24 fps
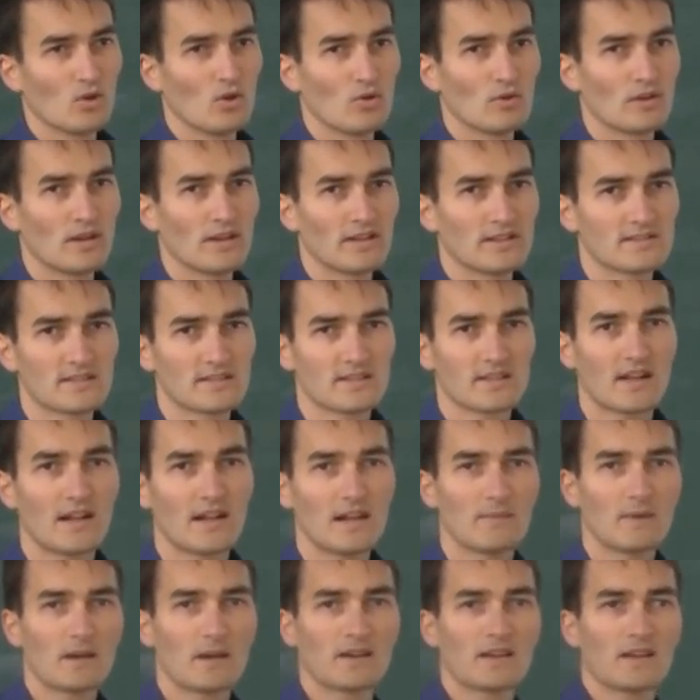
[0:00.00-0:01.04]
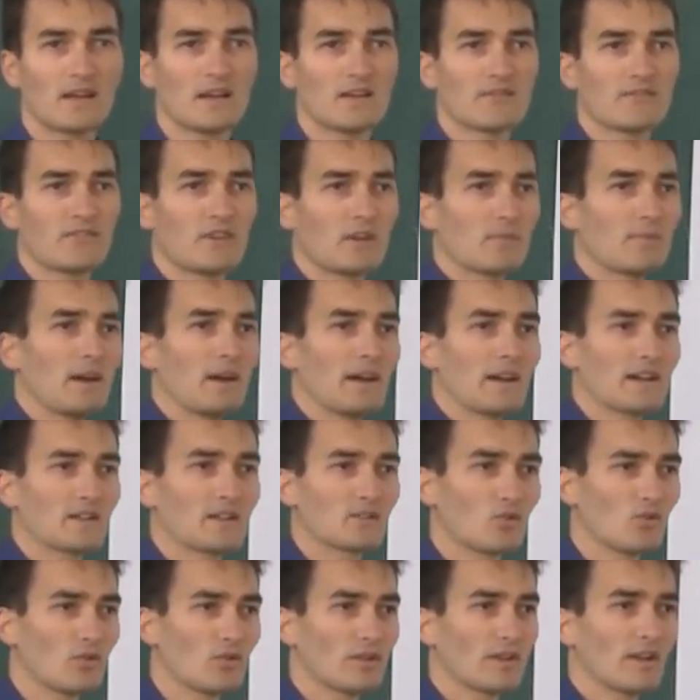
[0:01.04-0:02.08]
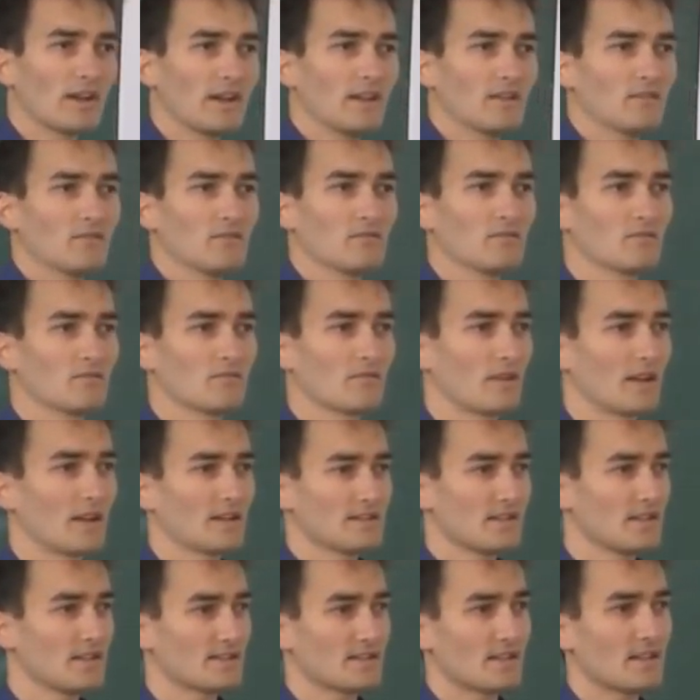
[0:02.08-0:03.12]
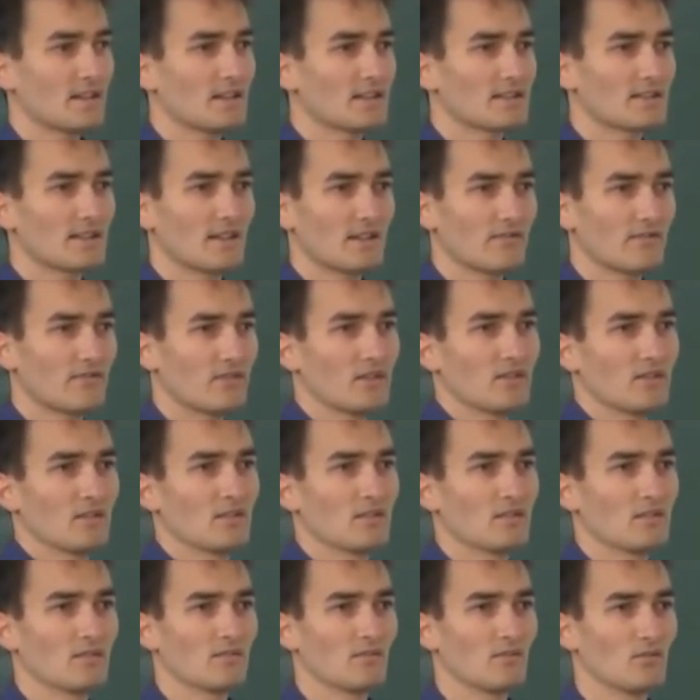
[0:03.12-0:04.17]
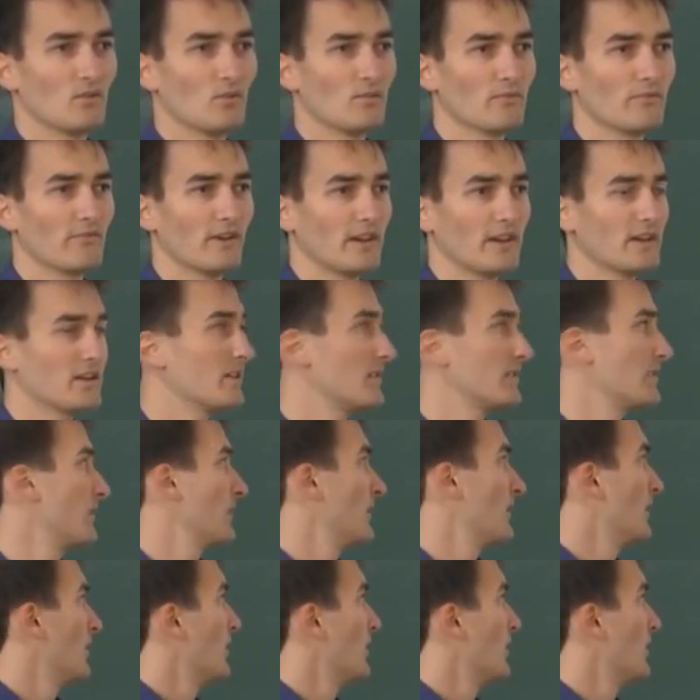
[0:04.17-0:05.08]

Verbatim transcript: Und da die Zentralbank ja einfach Bargeld drucken kann, kann sie das jederzeit äh, umwandeln.